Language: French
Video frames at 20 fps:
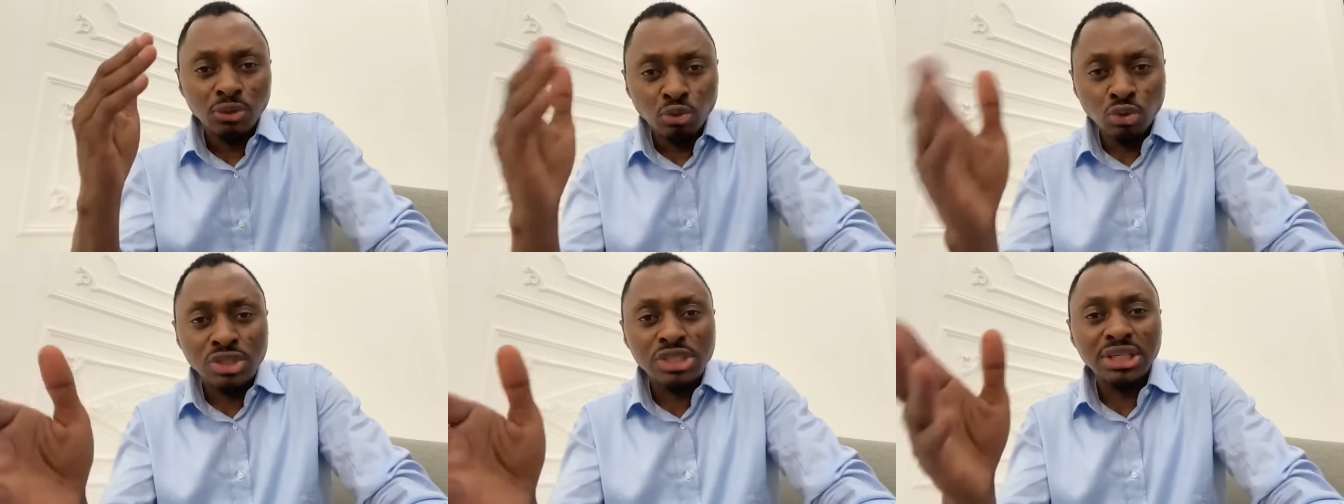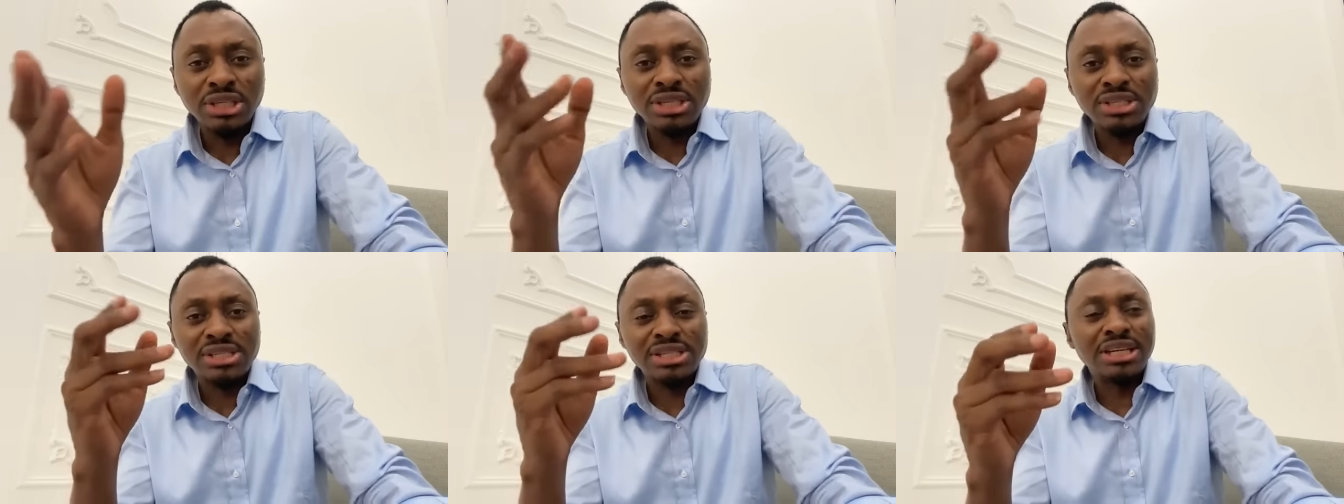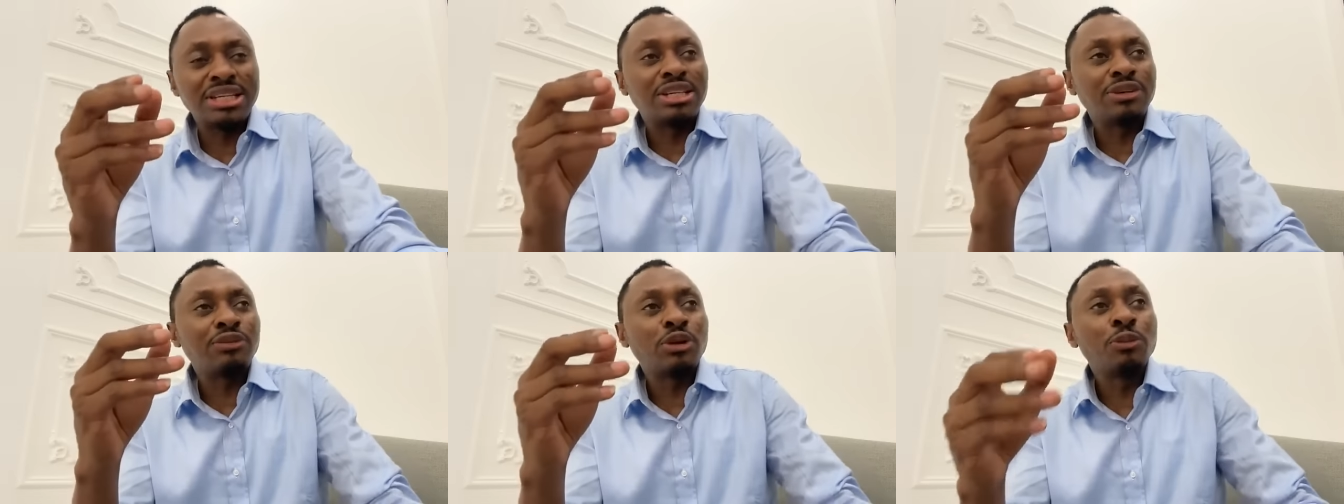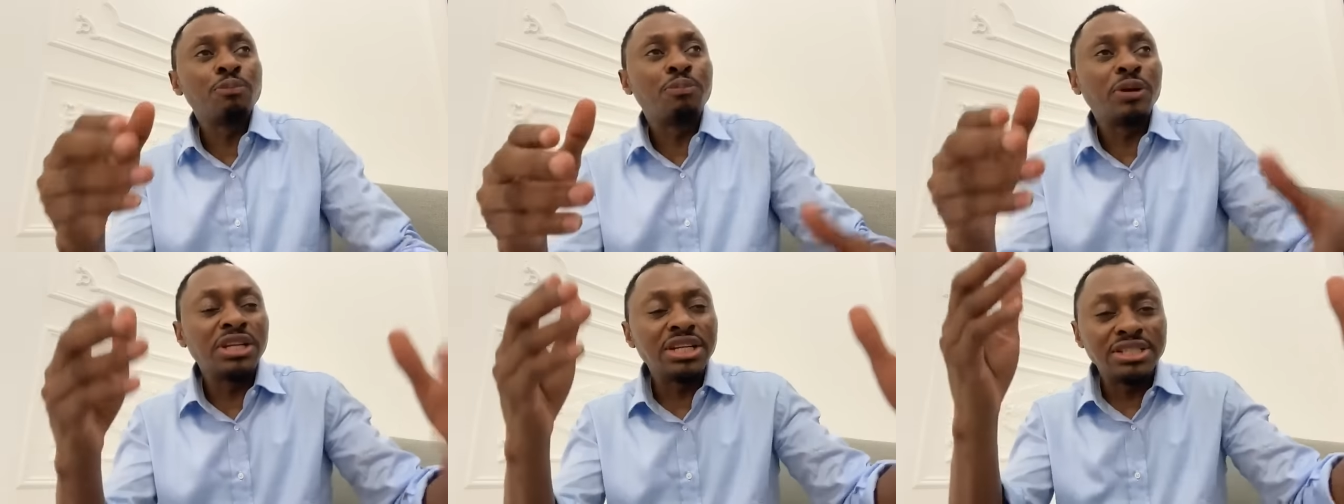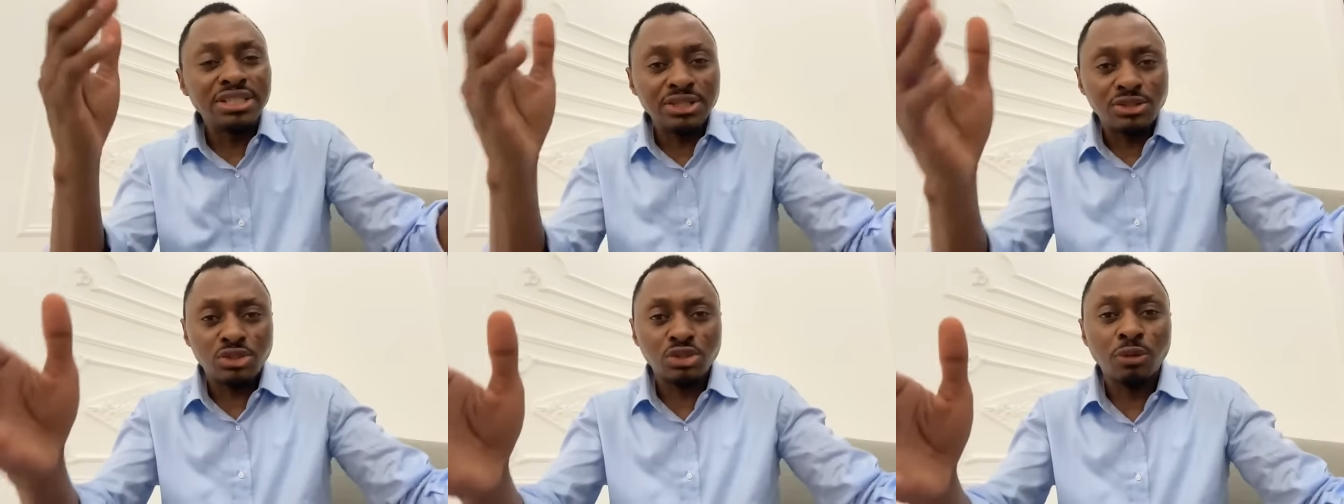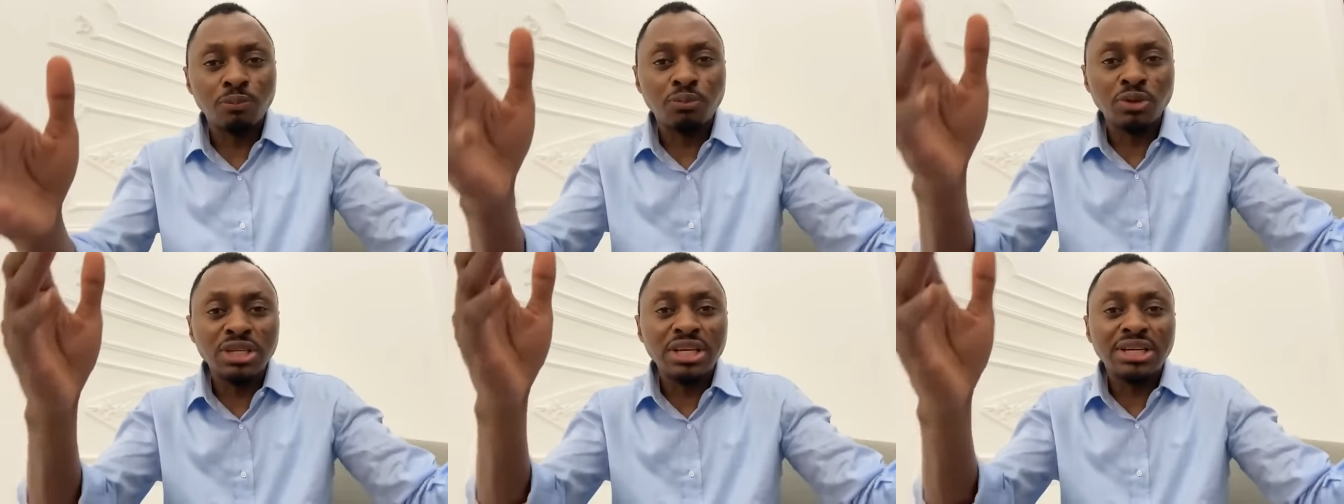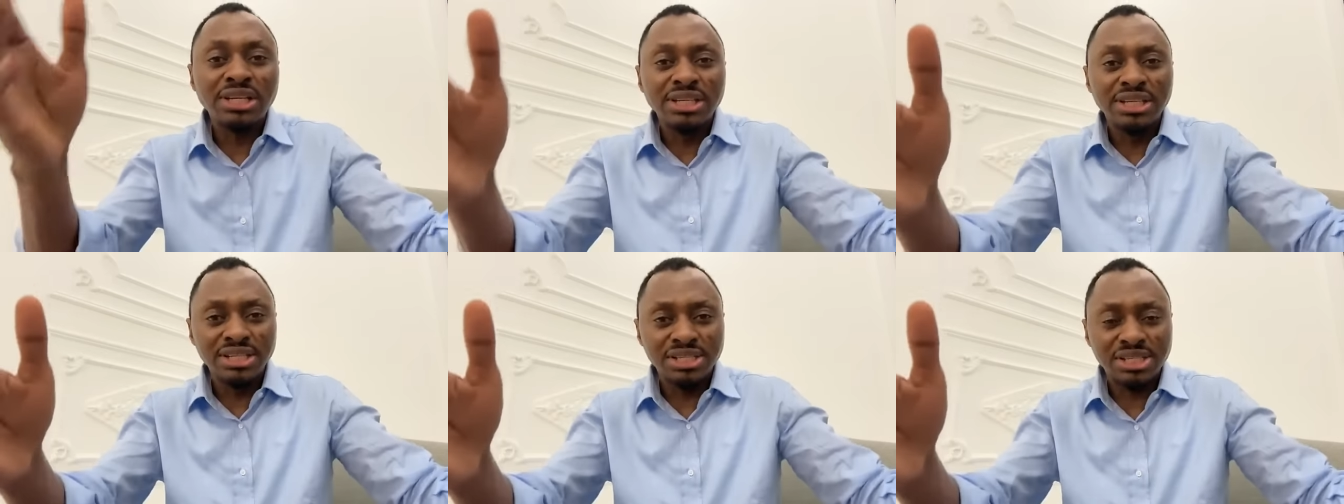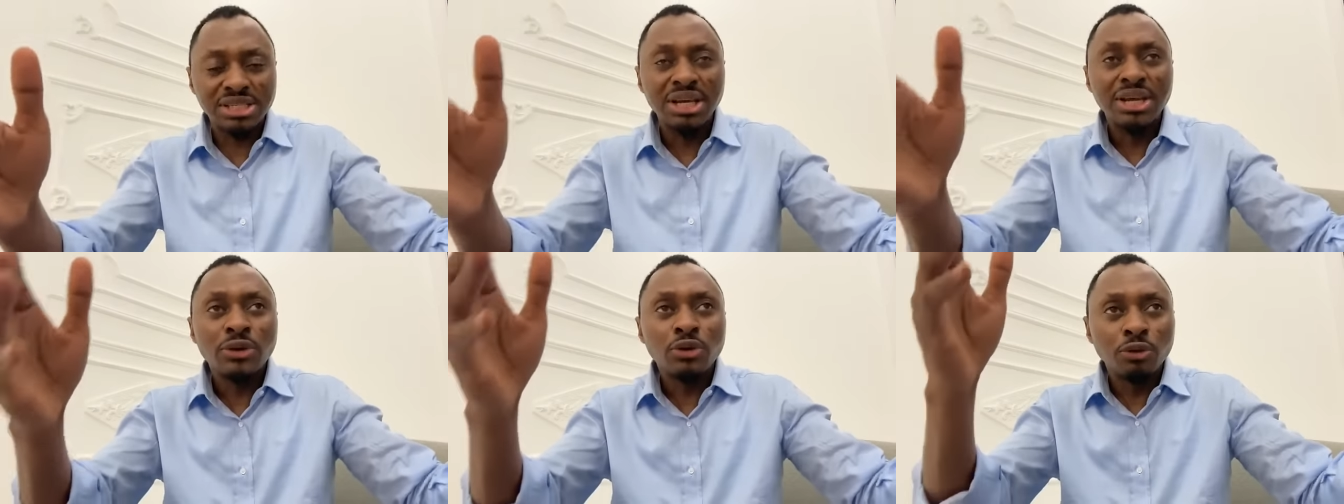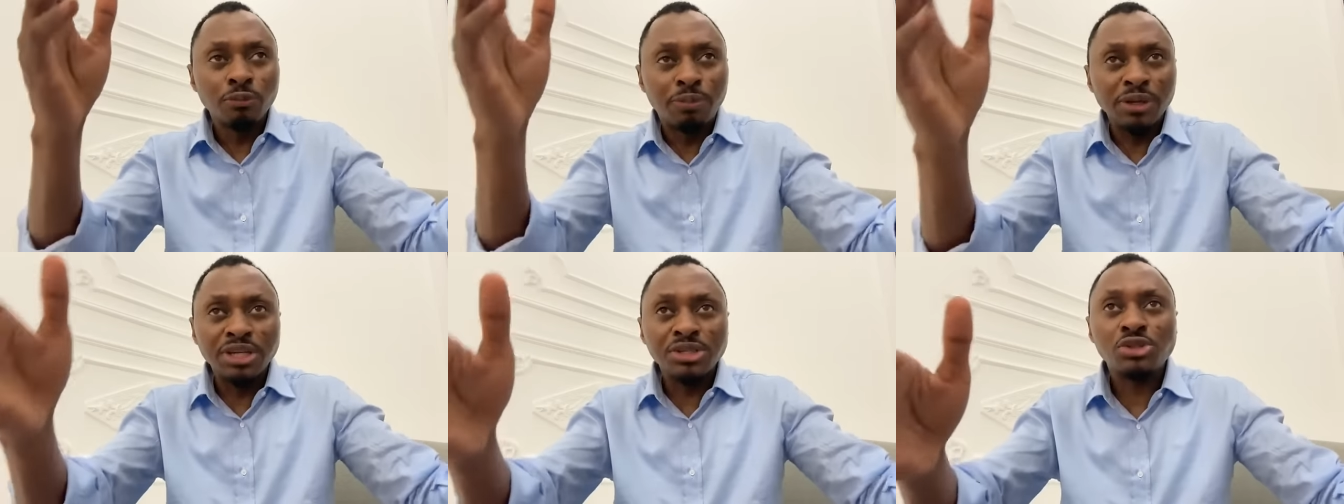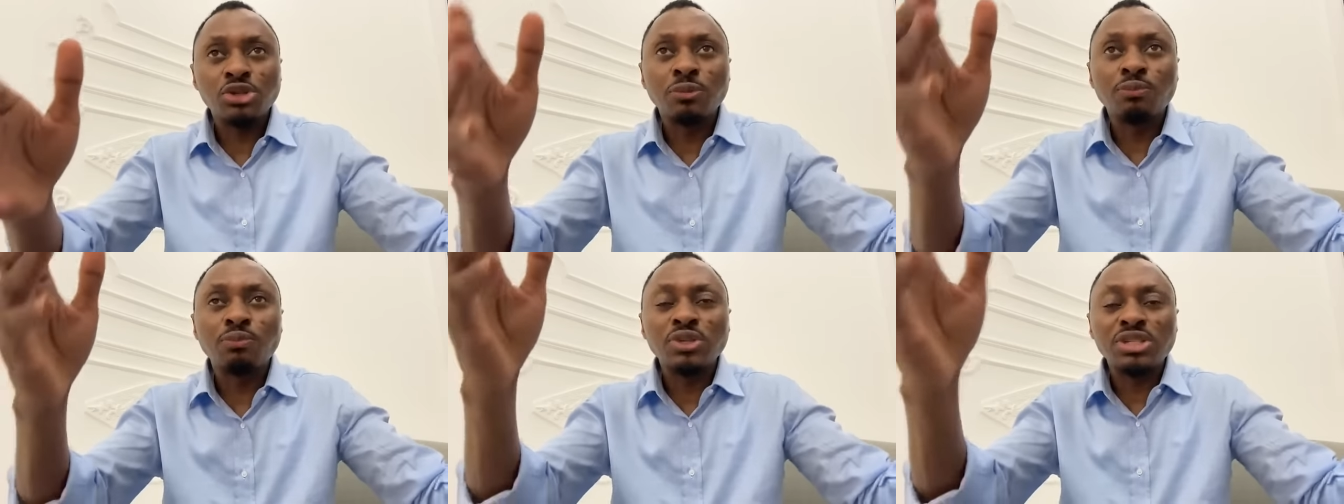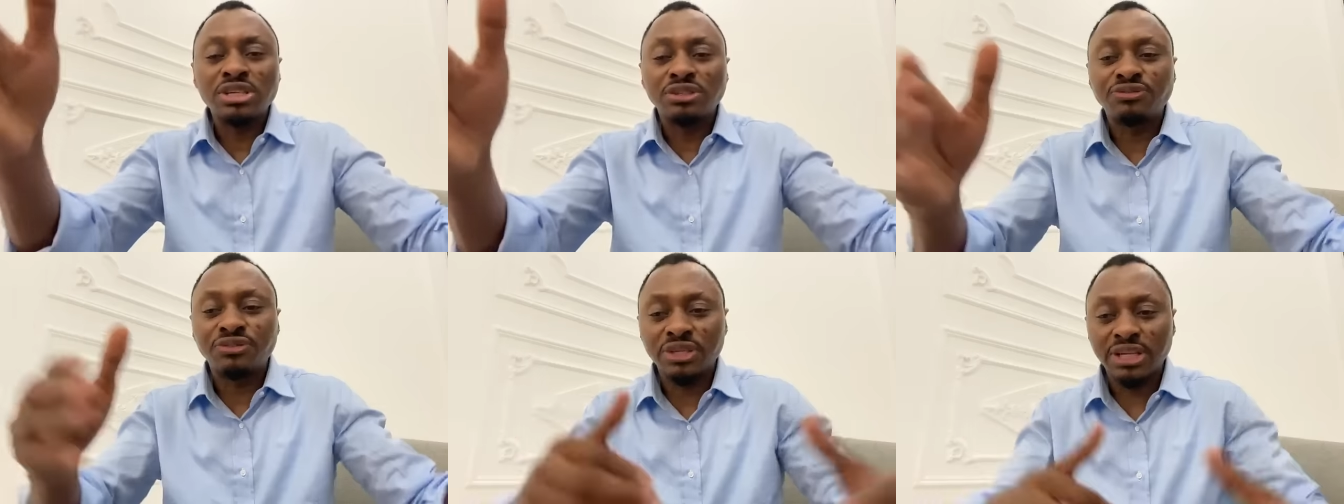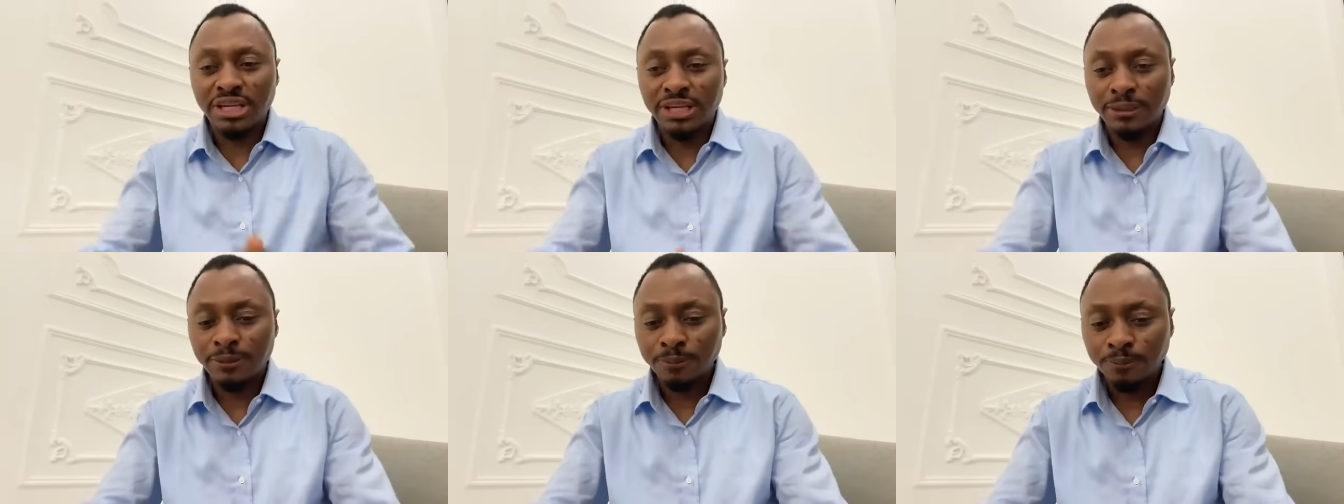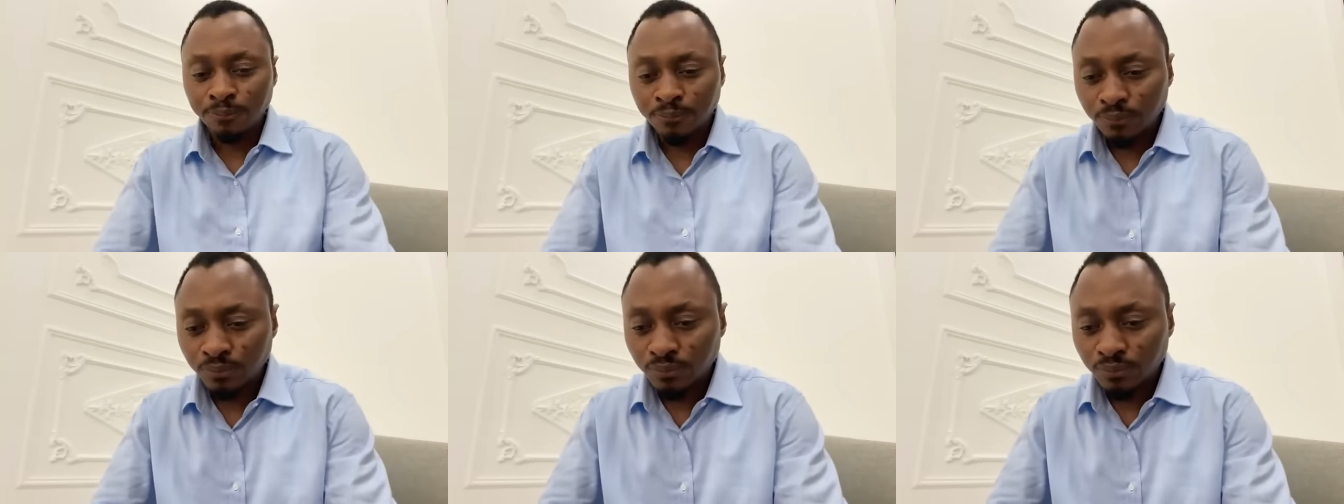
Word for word: l'utilise et devient une bénédiction pour l'Église, une bénédiction pour ses frères.